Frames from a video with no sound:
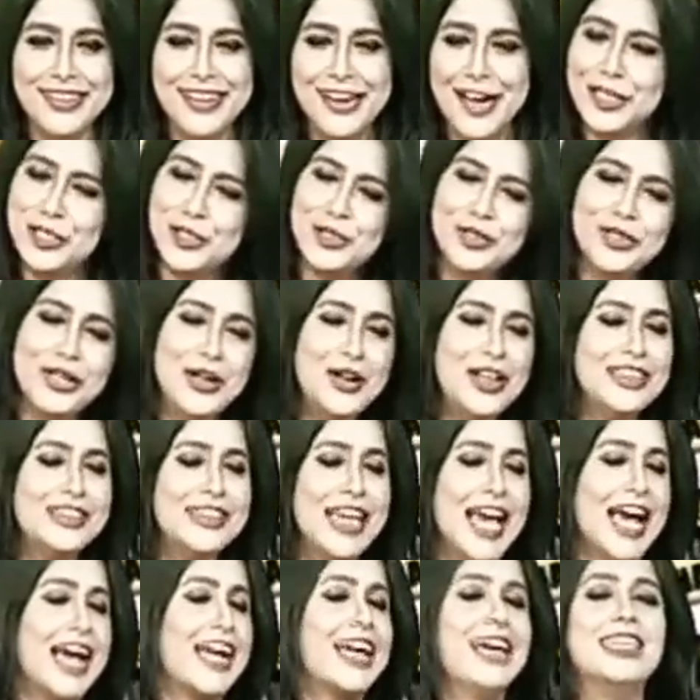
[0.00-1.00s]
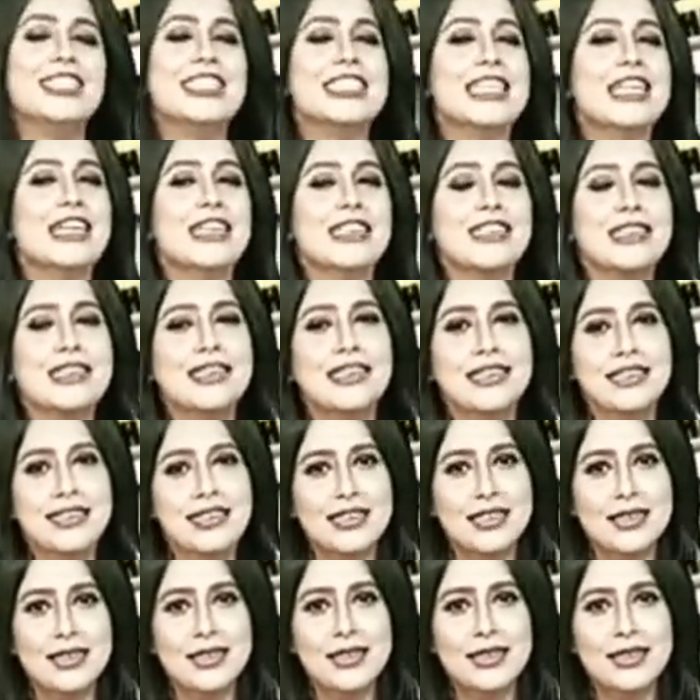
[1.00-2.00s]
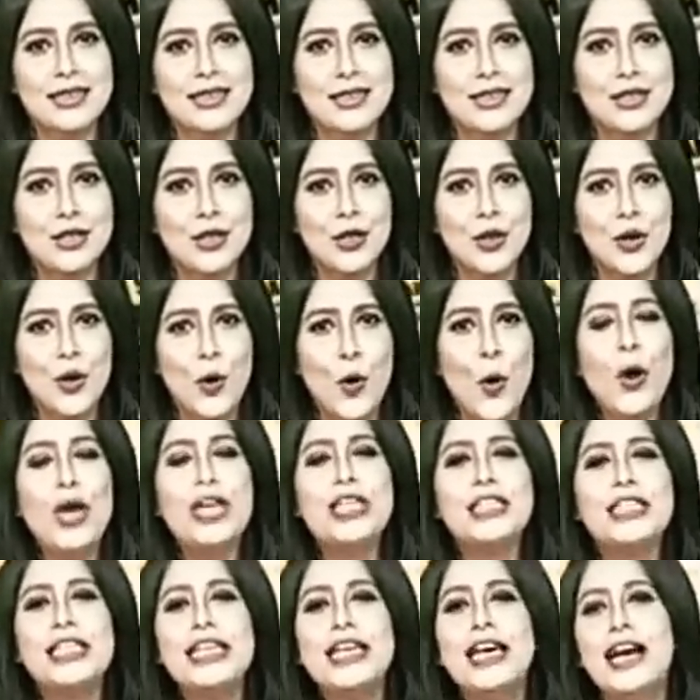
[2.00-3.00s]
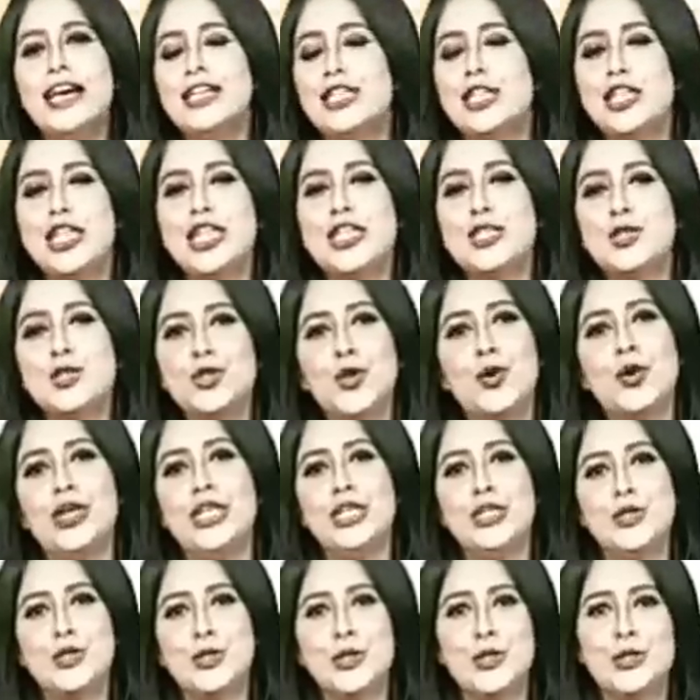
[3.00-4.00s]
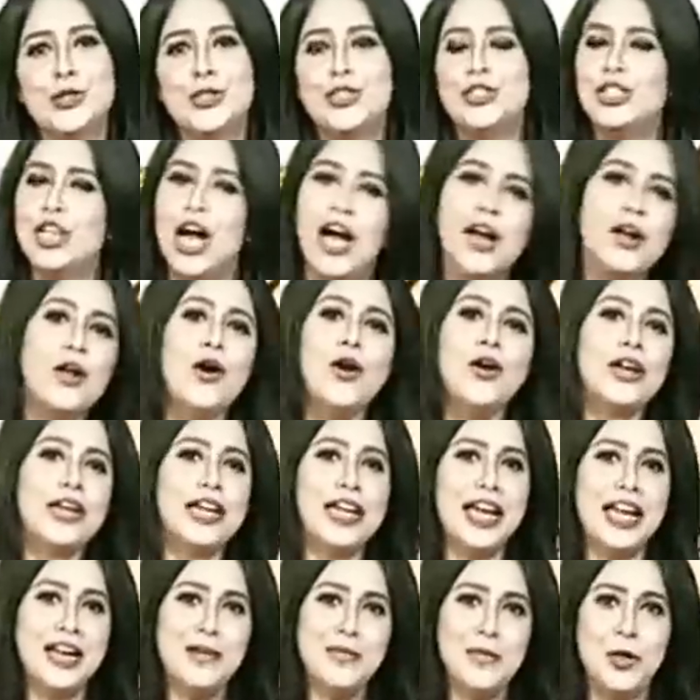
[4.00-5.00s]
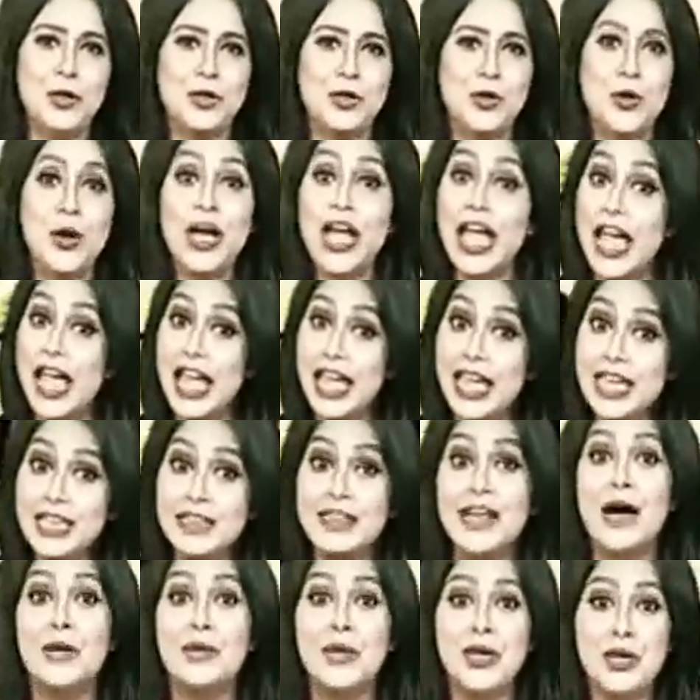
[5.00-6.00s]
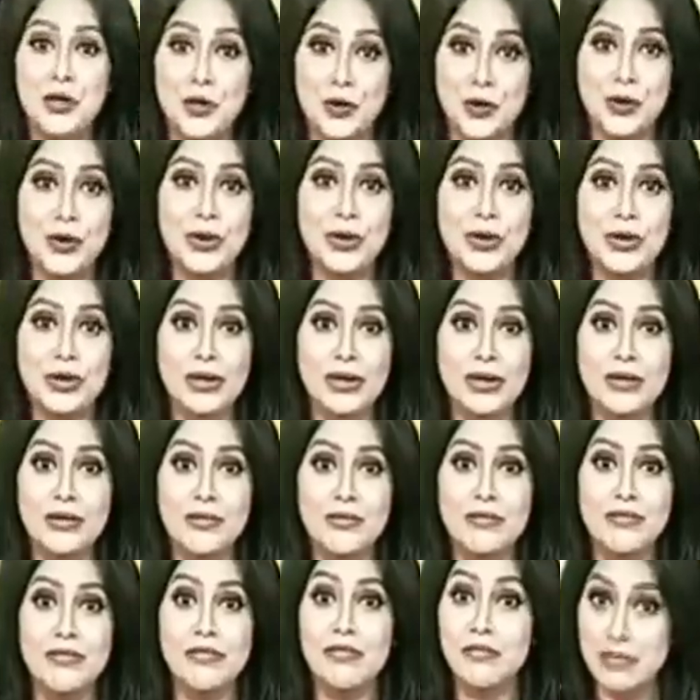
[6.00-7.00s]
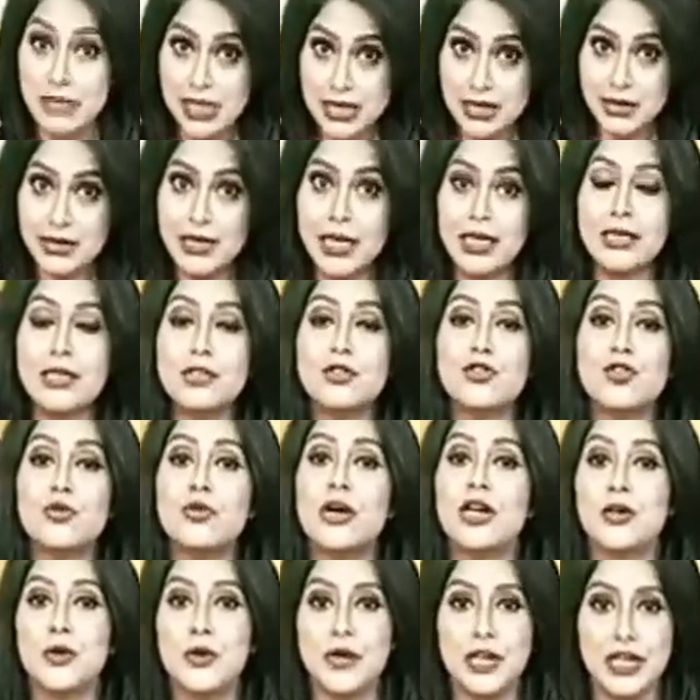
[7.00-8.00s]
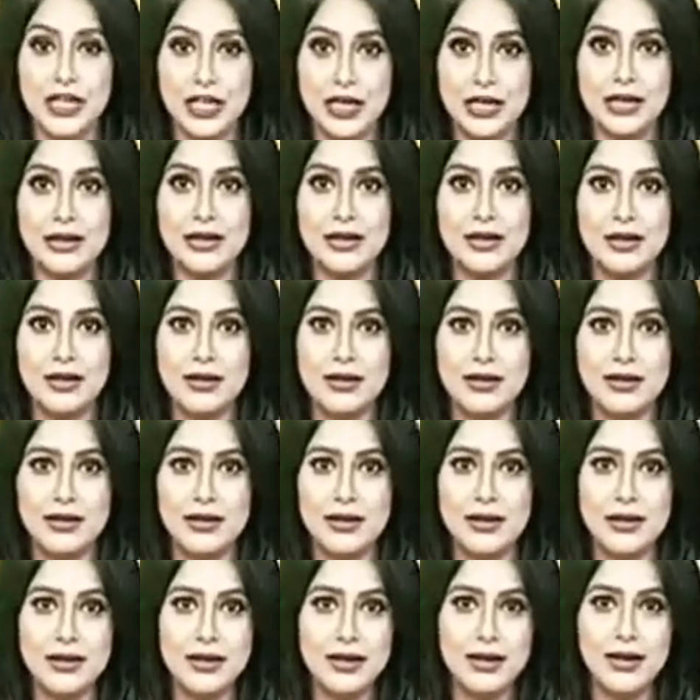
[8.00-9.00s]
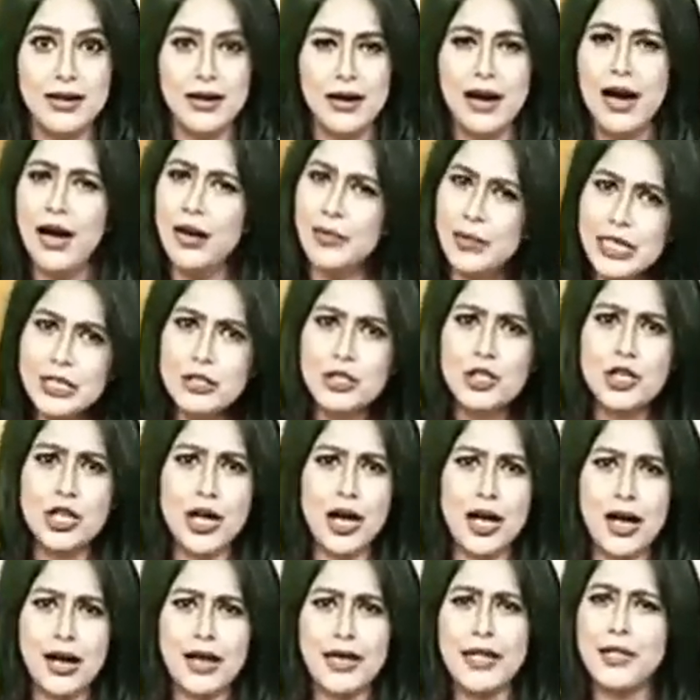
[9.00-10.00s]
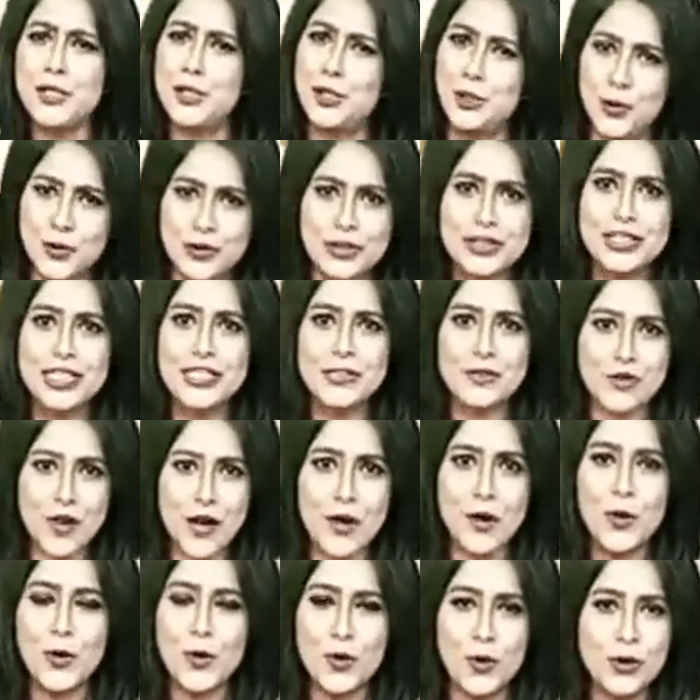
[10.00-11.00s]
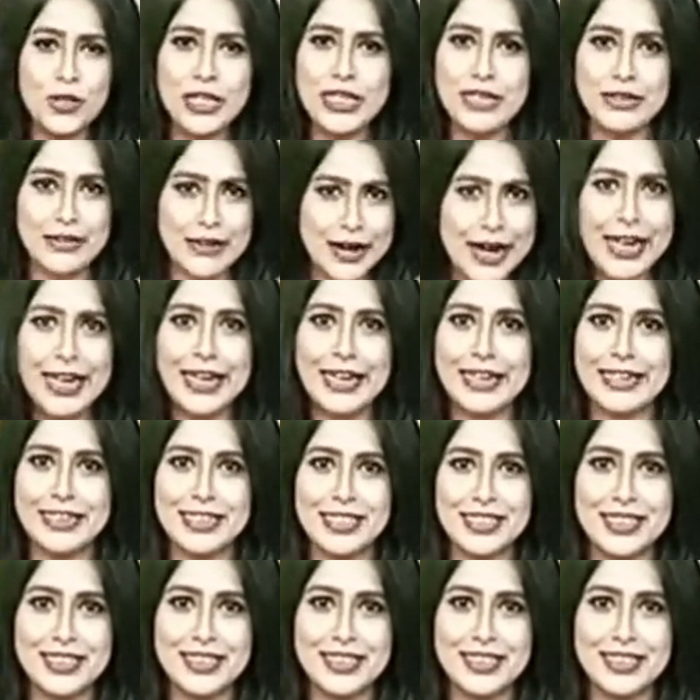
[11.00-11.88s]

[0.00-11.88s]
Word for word: আসো তাহলে দেখা যাক ঐতিহাসিক চরিত্র চাণক্যের মতো এই দাবিও মিথ্যেতে চোবানো কি অমিত শাহ কি সত্যি চাণক্য দি গ্রেট